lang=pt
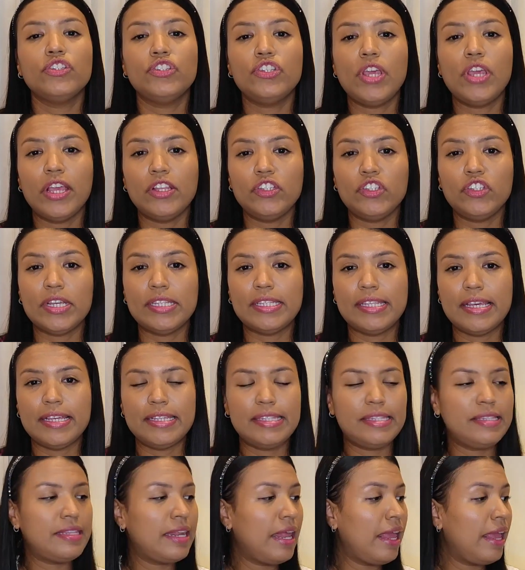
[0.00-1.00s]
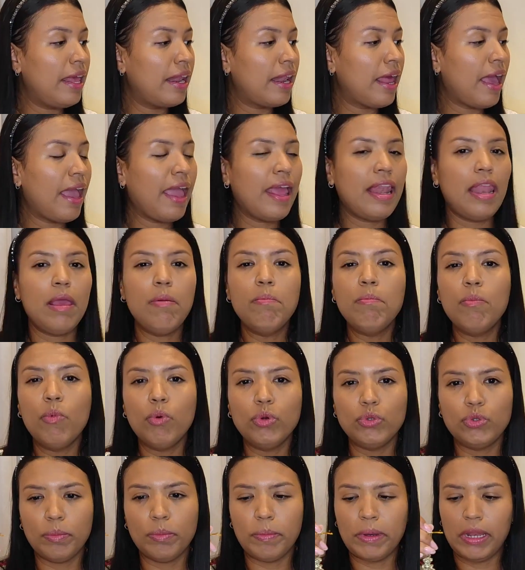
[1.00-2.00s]
Gente, essa estrela, ela é
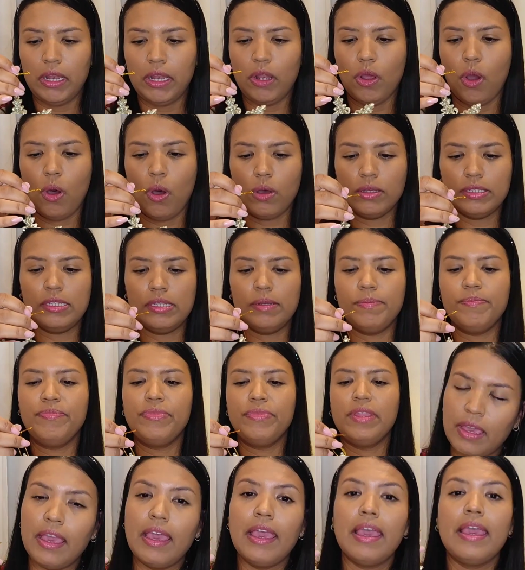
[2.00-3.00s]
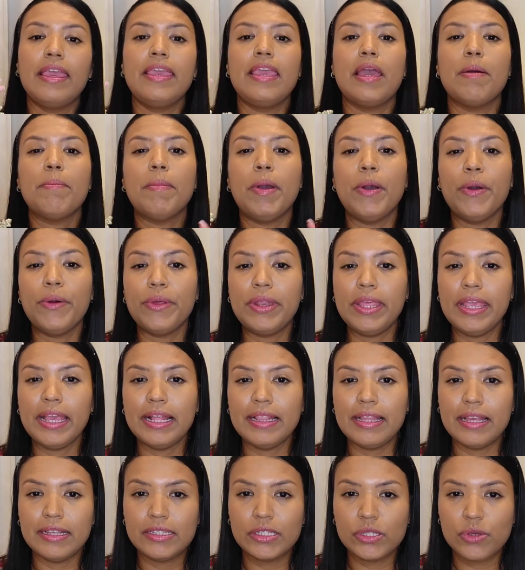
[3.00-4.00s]
muito brilhosa. E a
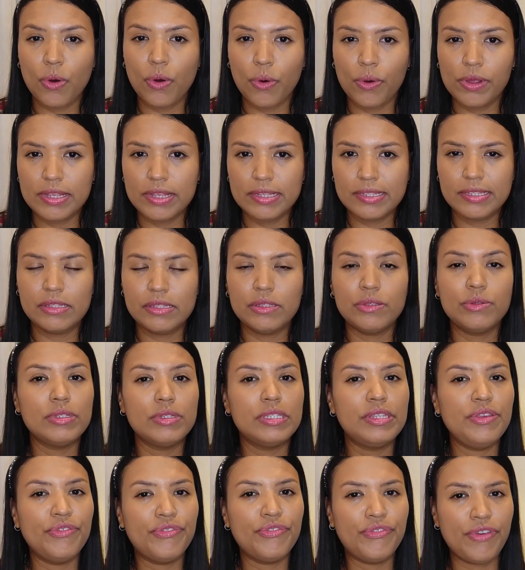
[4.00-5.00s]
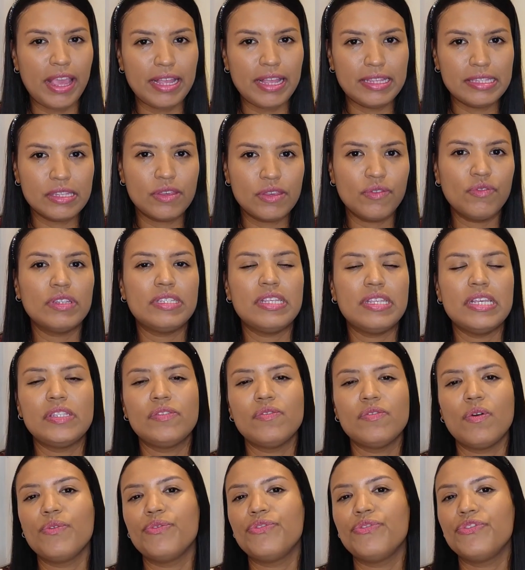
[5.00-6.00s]
maioria das cores dos enfeites que
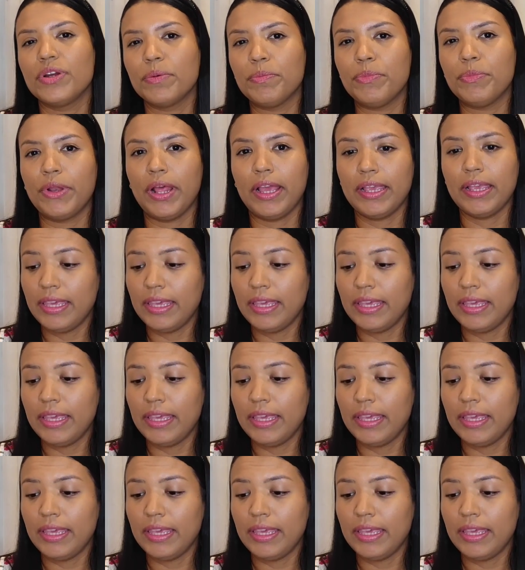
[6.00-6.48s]
vocês vão ver por